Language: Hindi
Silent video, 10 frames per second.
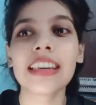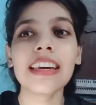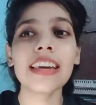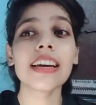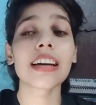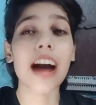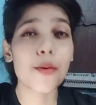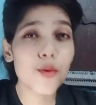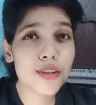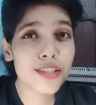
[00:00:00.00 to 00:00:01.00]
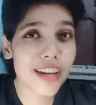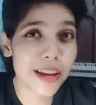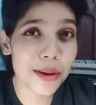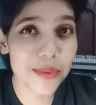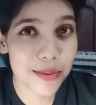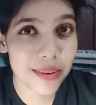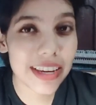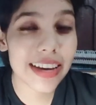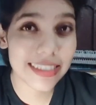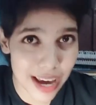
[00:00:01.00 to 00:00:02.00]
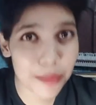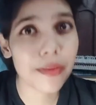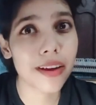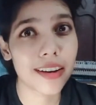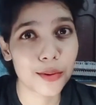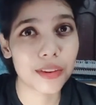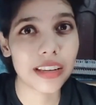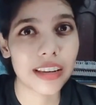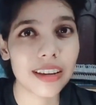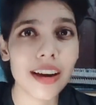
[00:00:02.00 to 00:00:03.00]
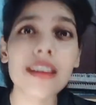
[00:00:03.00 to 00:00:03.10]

कि खामोश चेहरे पर भी हजार पैरे होते हैं